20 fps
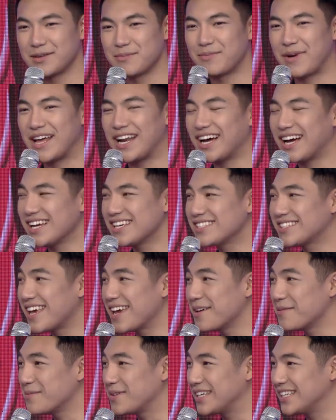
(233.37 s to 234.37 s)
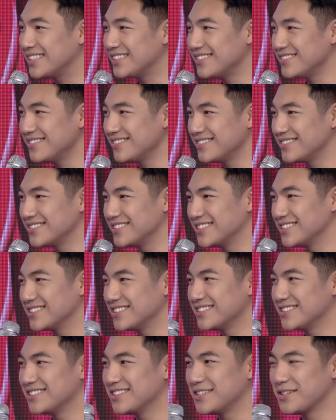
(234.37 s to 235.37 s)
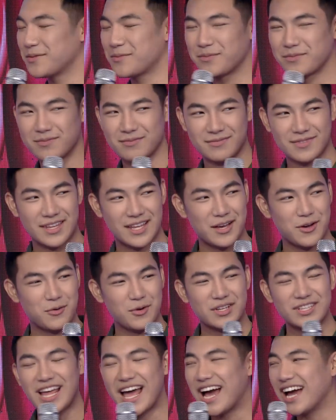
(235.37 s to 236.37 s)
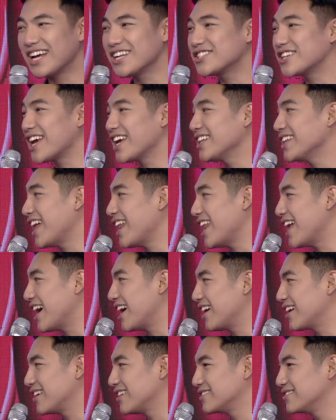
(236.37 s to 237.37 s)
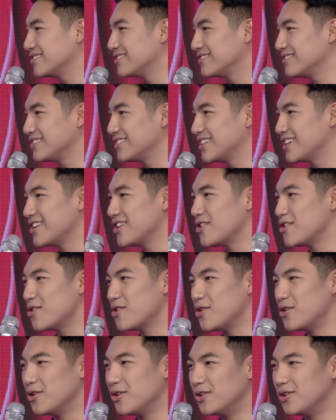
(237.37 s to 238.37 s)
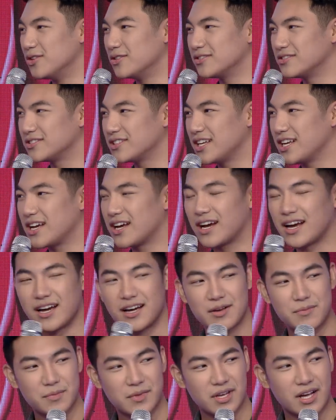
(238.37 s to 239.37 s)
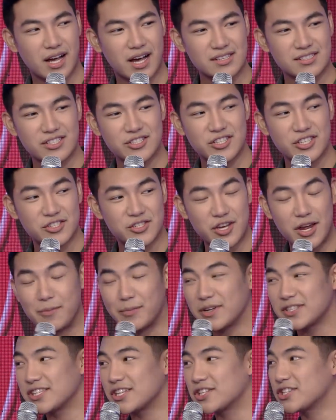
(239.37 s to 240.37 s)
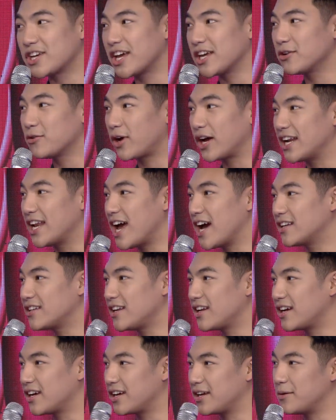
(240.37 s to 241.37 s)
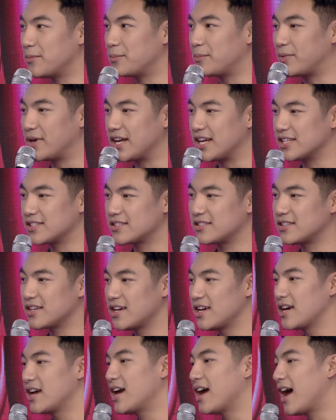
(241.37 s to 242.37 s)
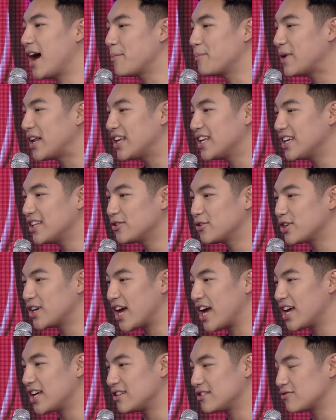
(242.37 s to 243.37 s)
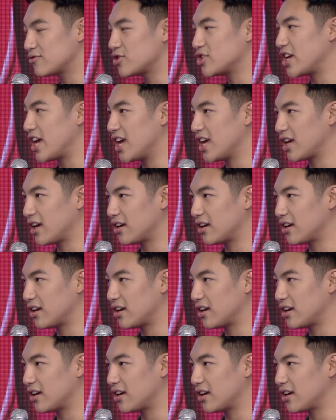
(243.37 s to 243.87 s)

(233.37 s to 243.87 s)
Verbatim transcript: Para kay Zemin? Zemin. Oo, oh, kay Zemin. Ano ba pilido? Kay Cheng na lang. Kay Cheng? Oo. Oh. Oh, ano bang... Sige, sige. Ano ba kay Cheng? Kasi si, siyempre si Cheng yung kailangan nilang i-impress. Tama, tama. Apelido yan, Cheng.